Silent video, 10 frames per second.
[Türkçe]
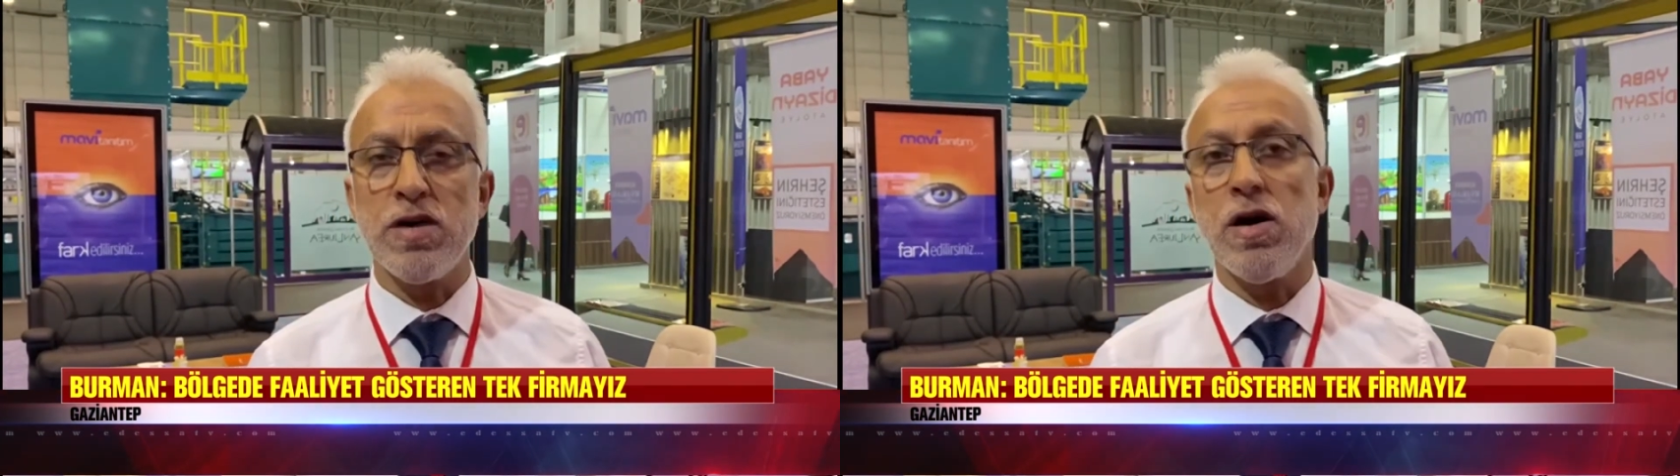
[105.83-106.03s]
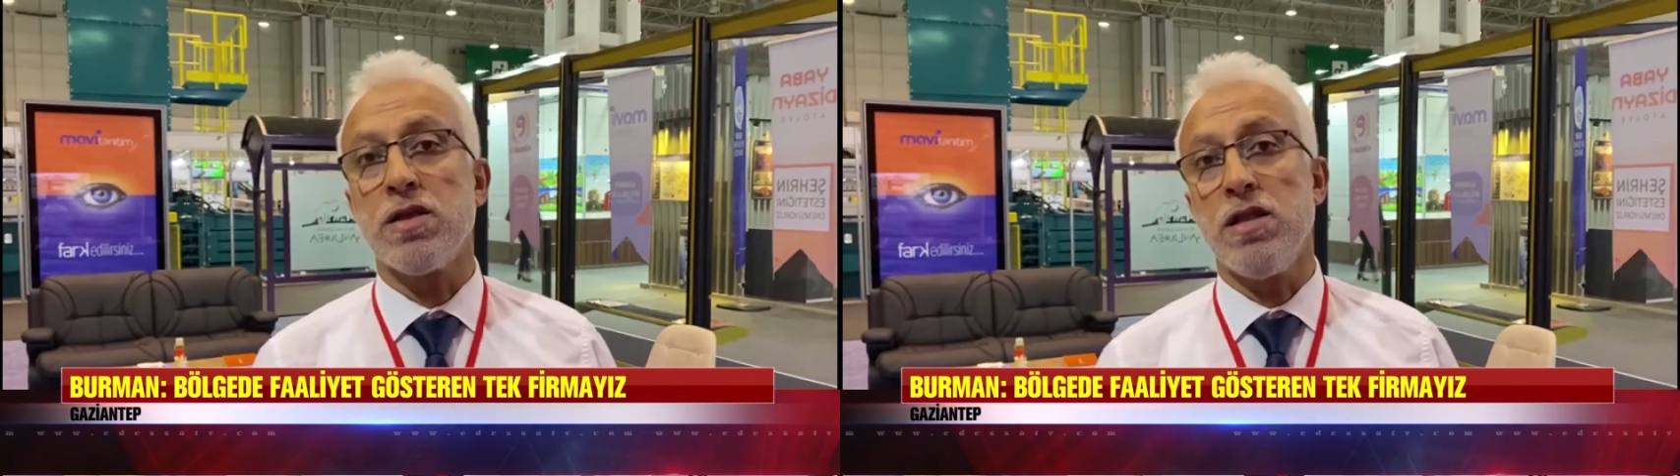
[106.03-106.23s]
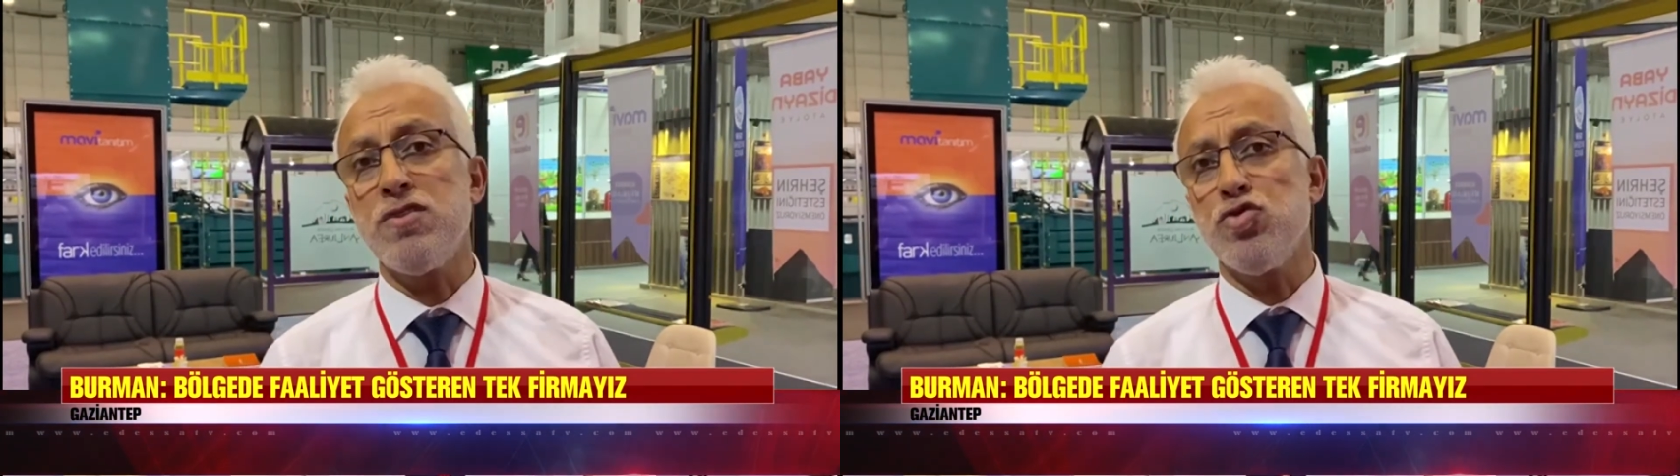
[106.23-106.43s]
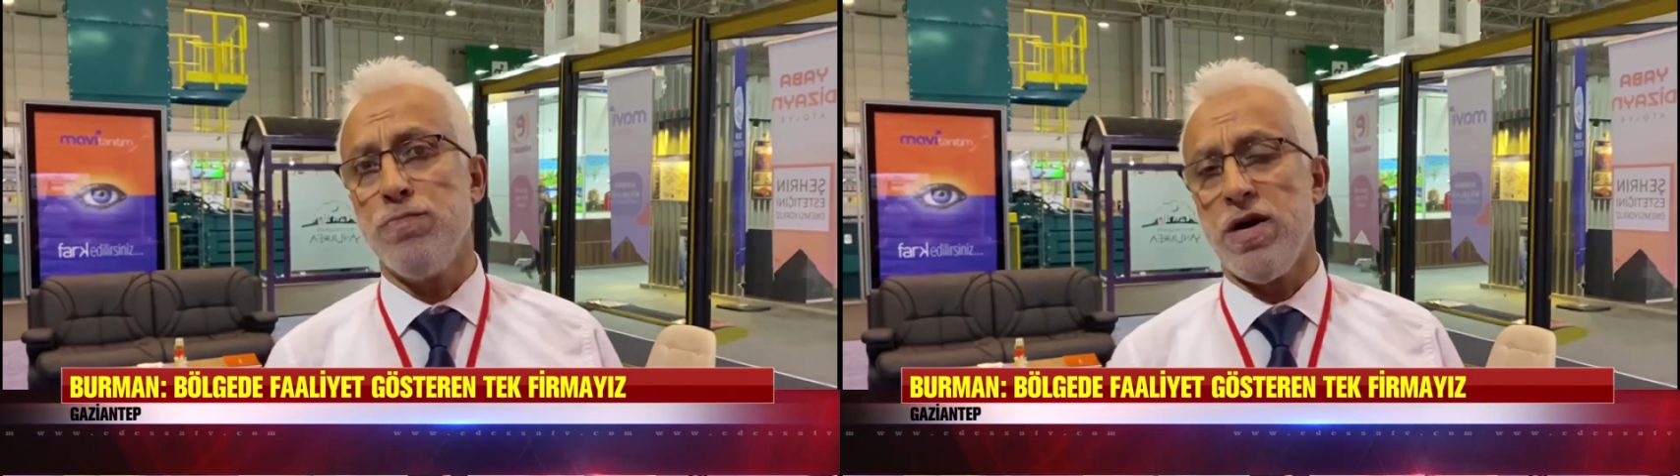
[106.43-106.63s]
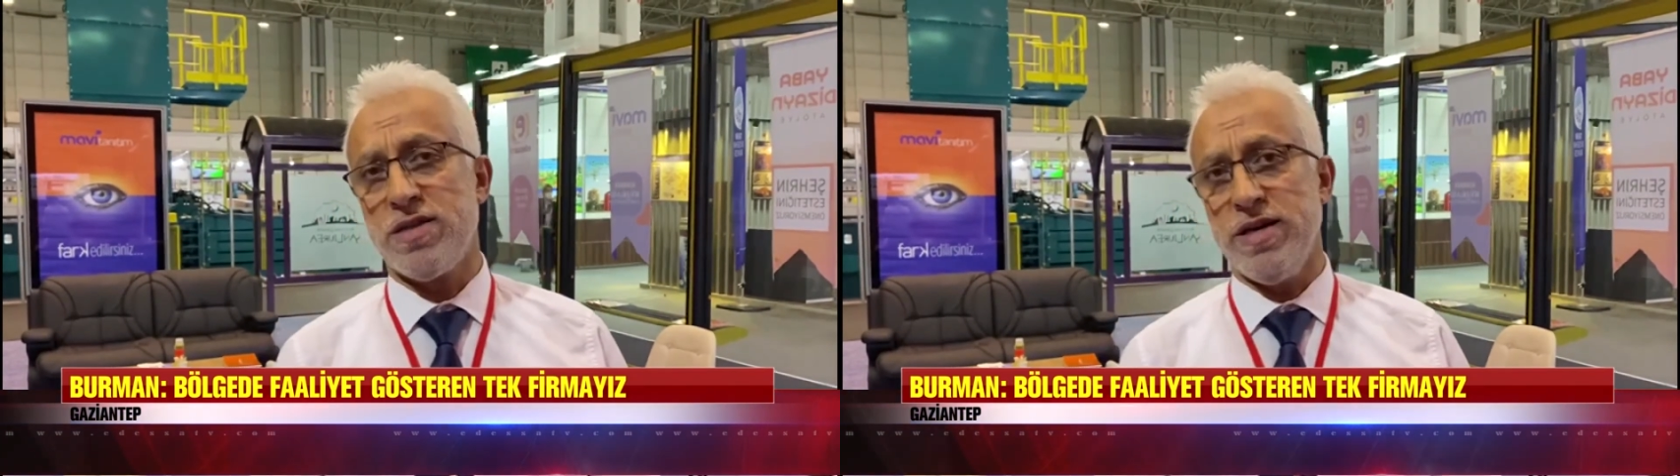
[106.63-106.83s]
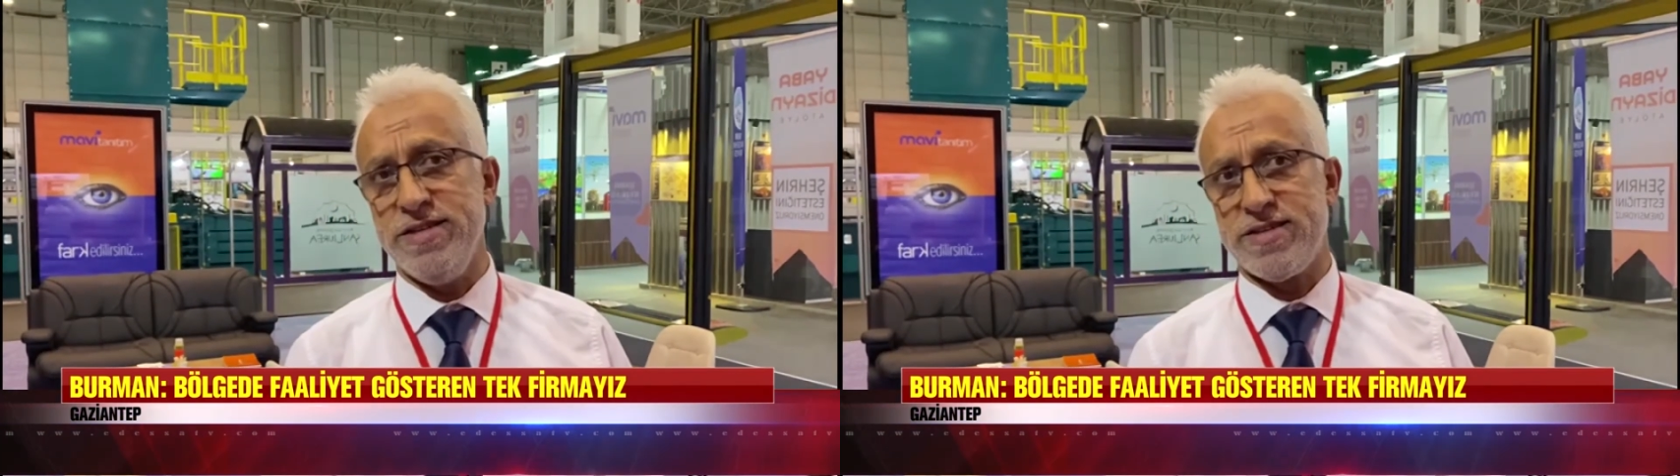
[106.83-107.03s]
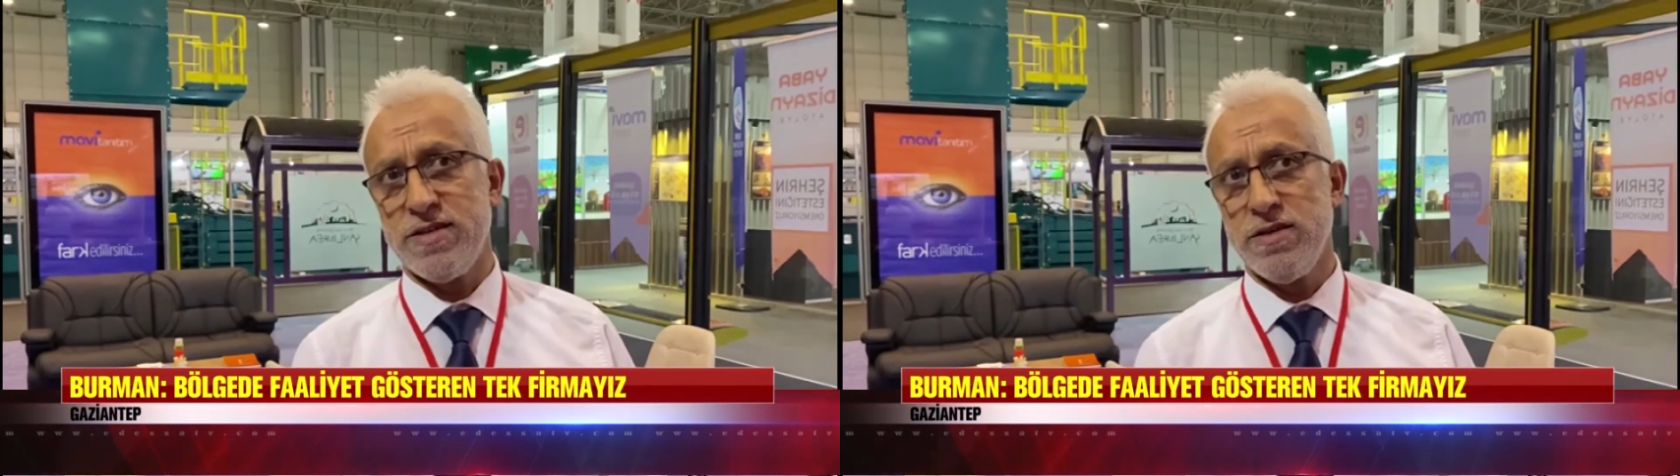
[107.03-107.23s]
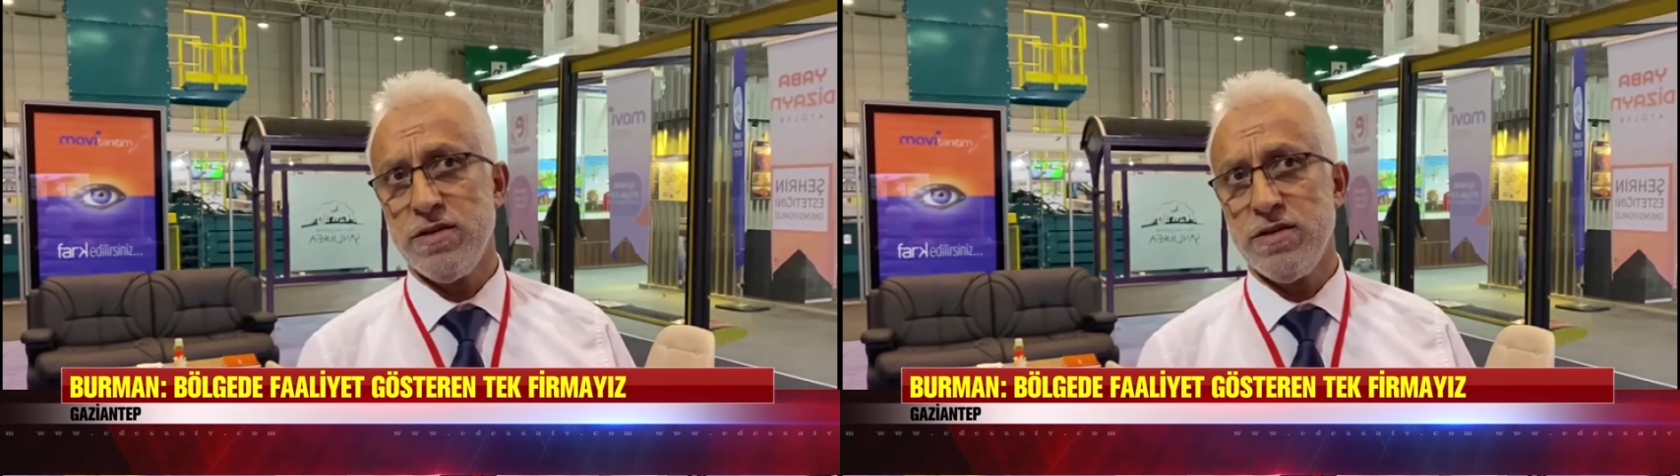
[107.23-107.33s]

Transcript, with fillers: katkılar sunmaktayız.